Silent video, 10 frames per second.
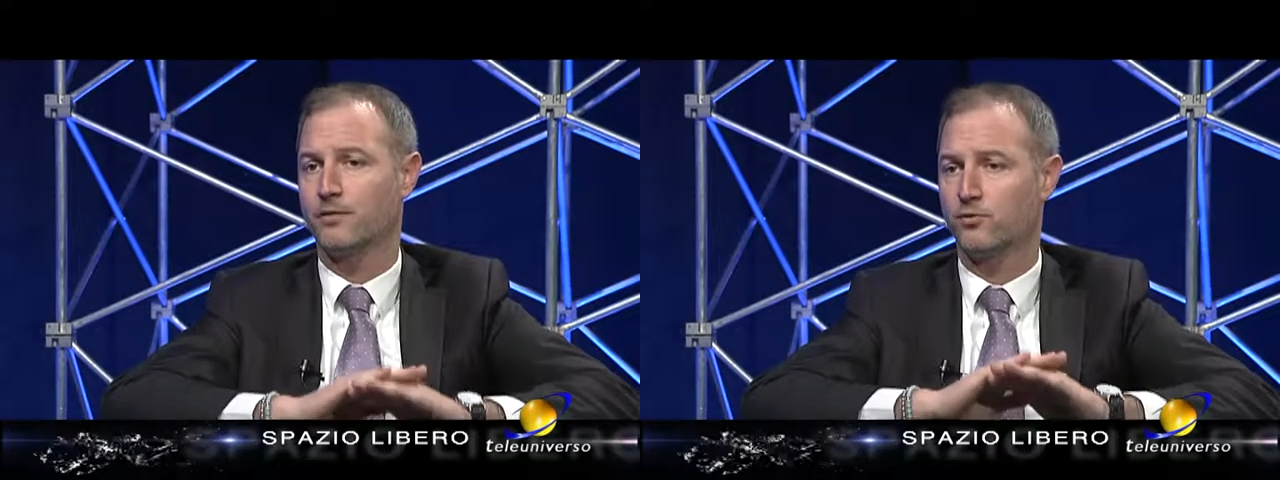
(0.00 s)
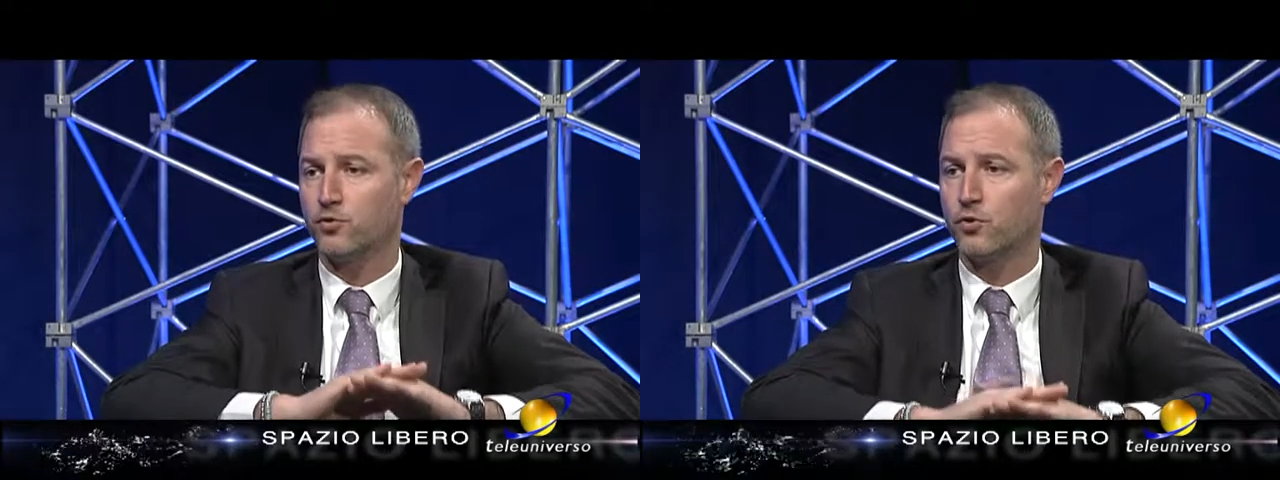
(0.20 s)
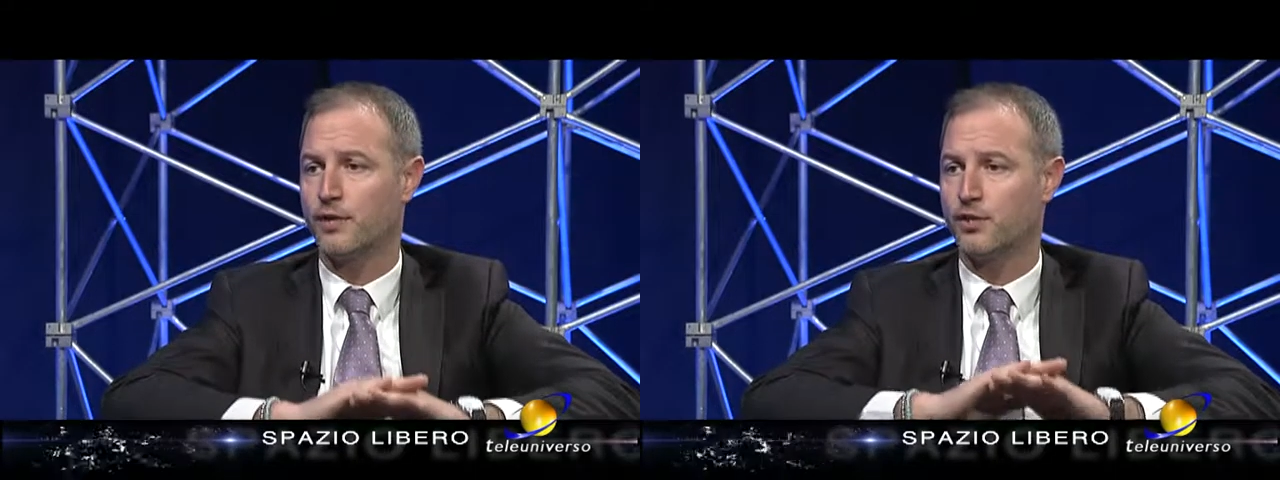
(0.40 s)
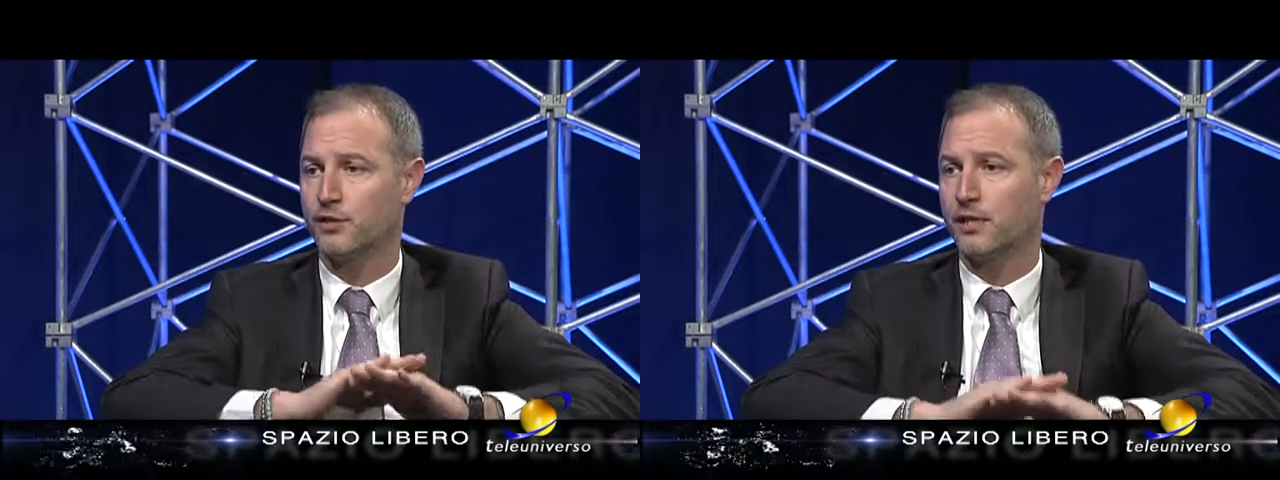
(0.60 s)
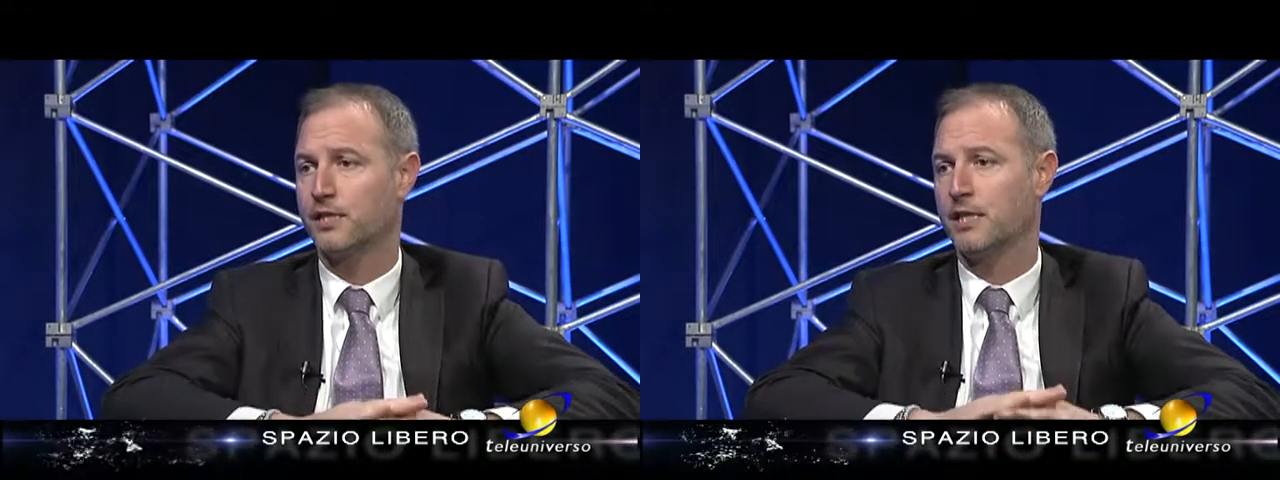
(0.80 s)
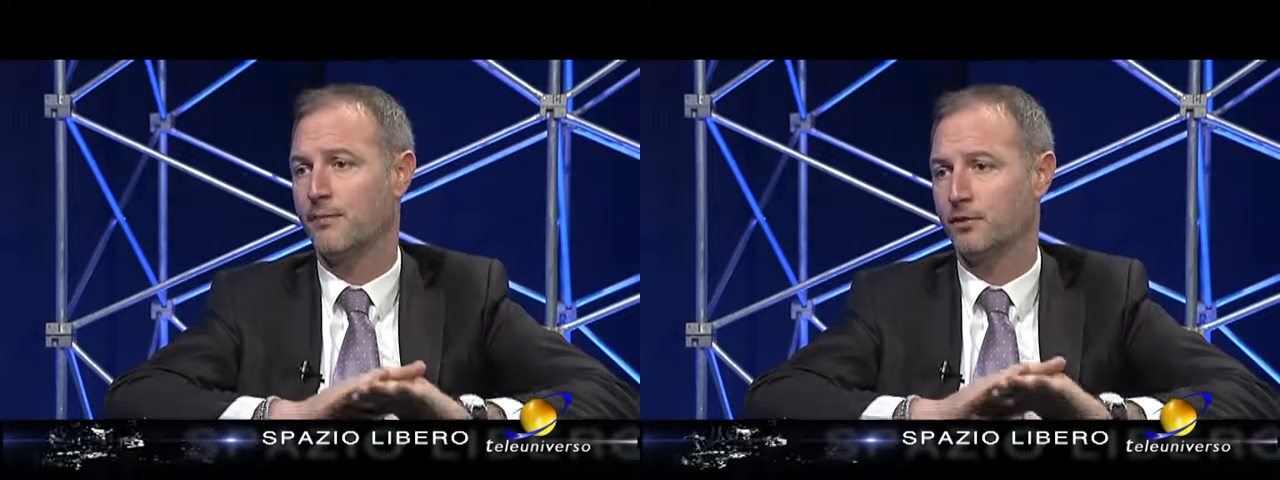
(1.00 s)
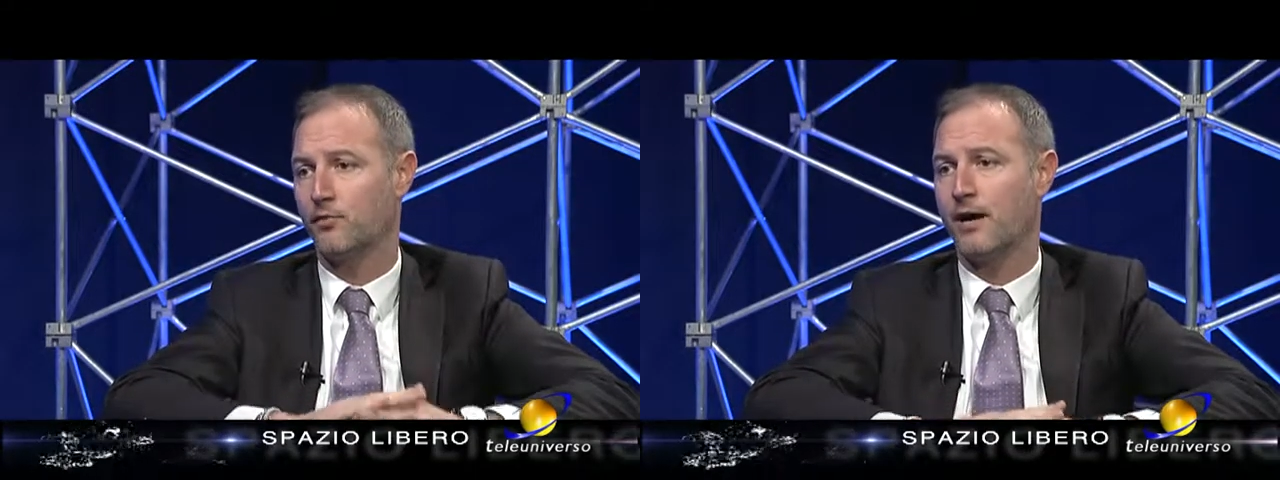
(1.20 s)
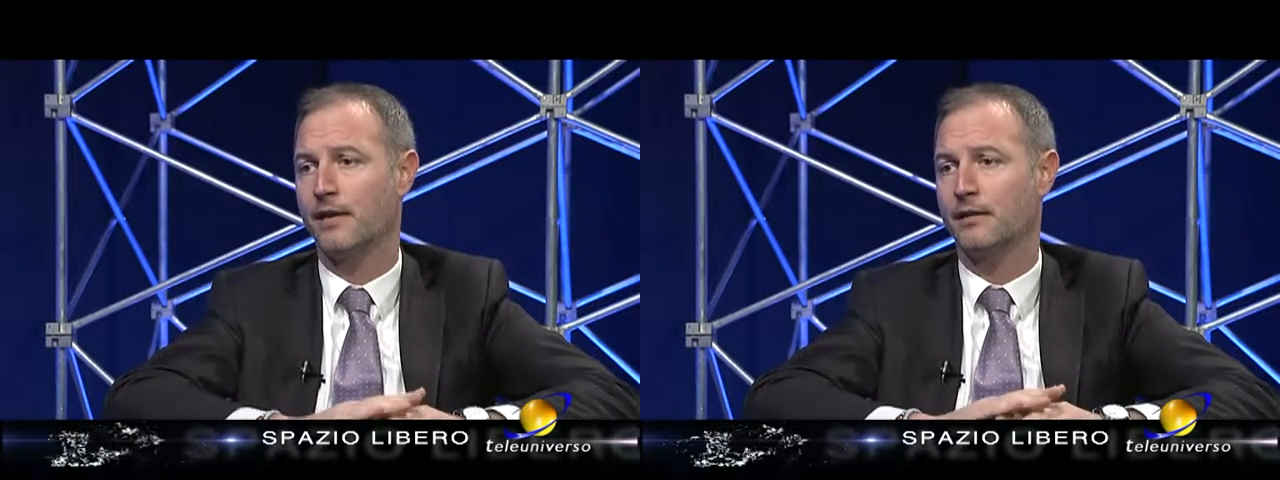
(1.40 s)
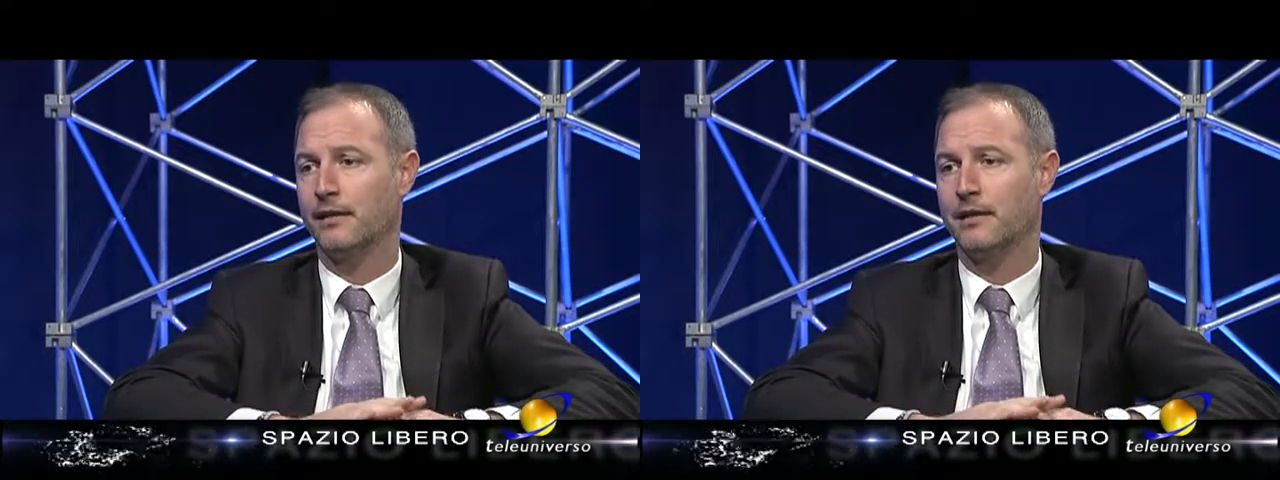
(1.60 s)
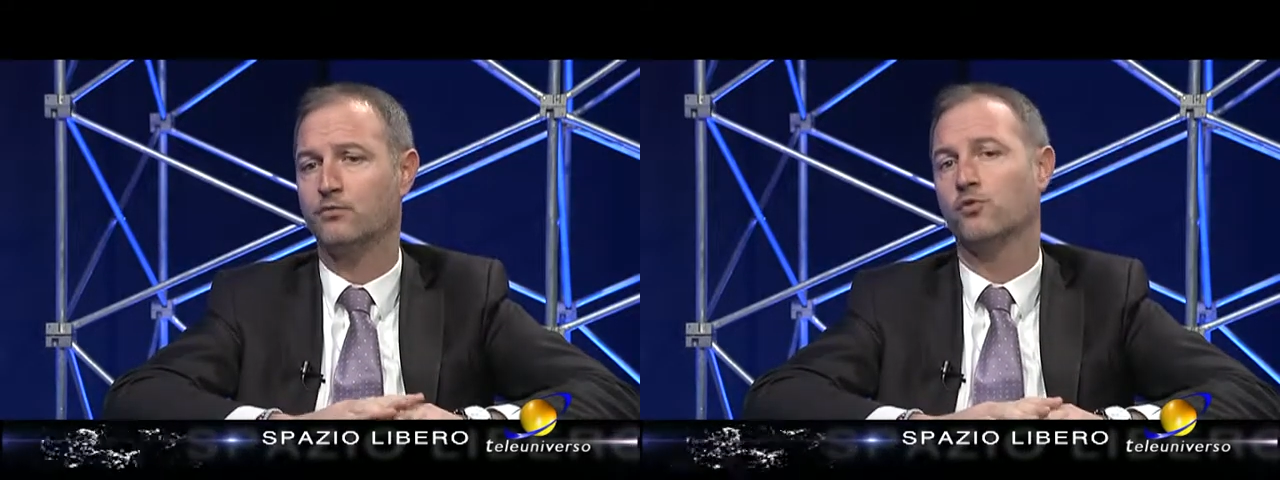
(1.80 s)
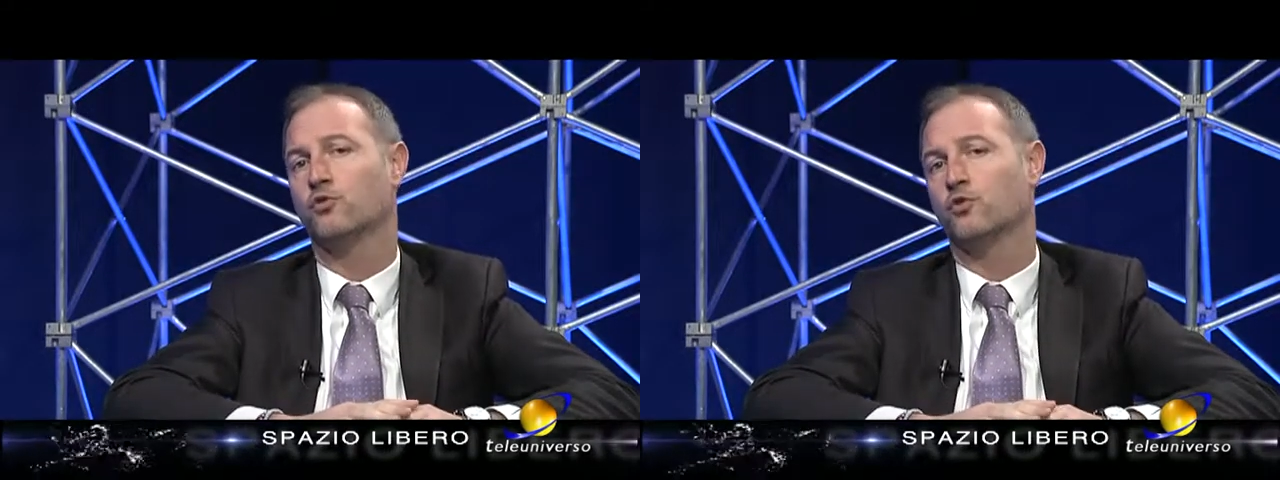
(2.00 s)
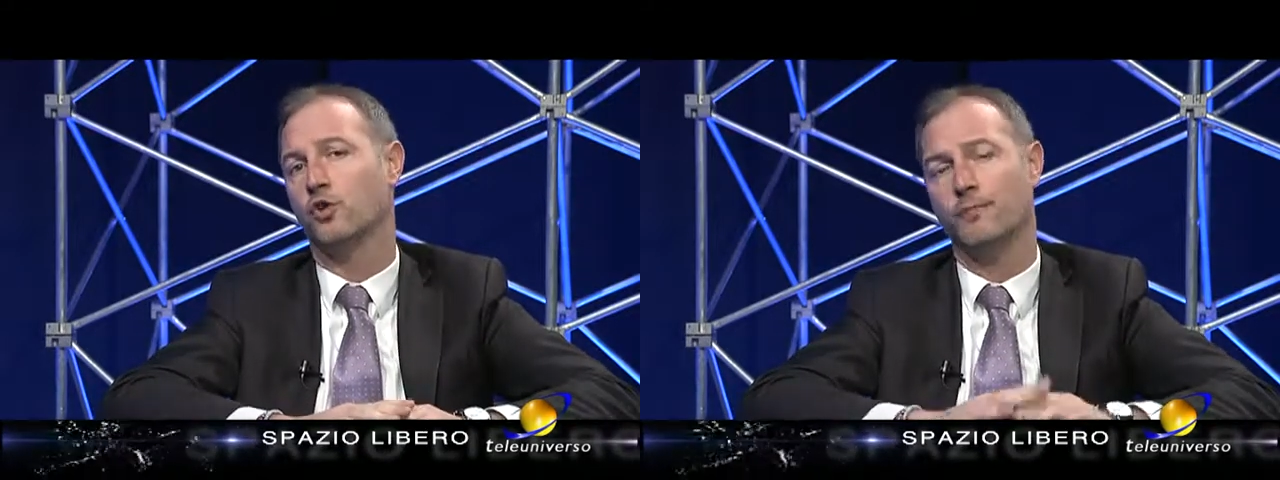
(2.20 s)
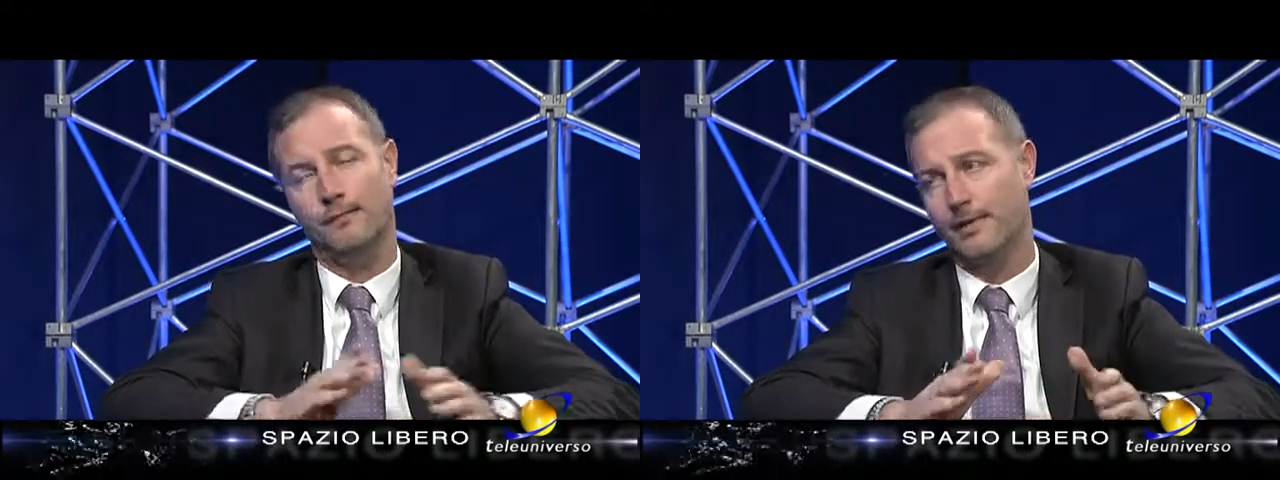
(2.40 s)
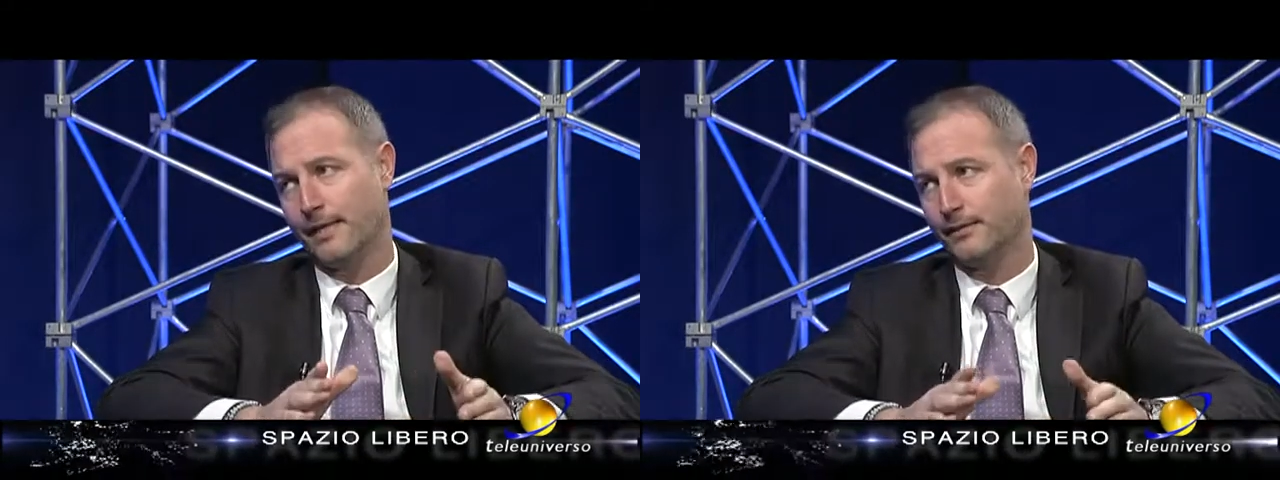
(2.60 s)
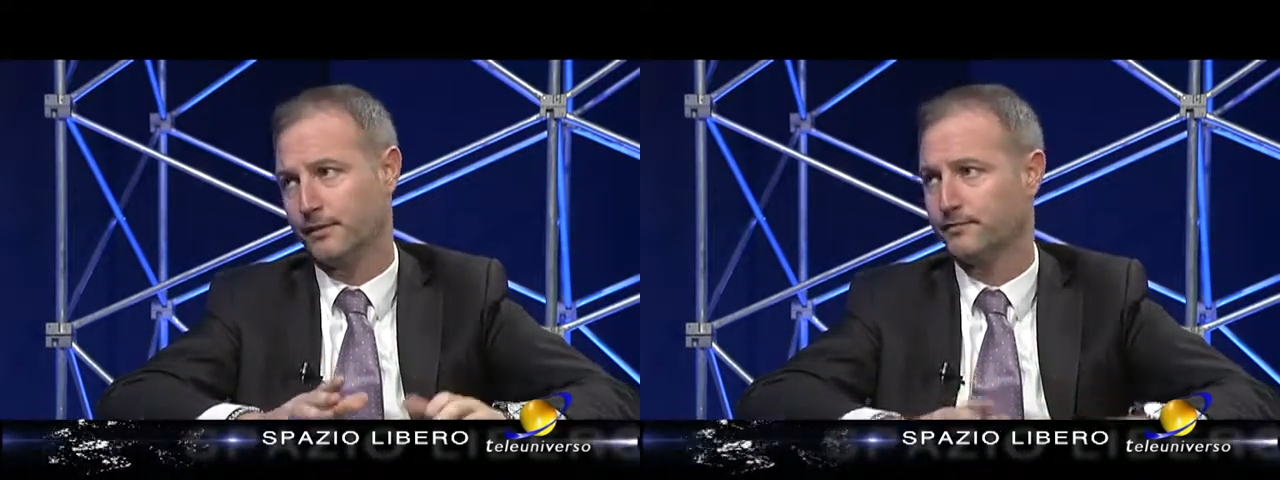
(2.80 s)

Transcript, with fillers: illusioni nei cittadini ma trovare delle soluzioni permanenti.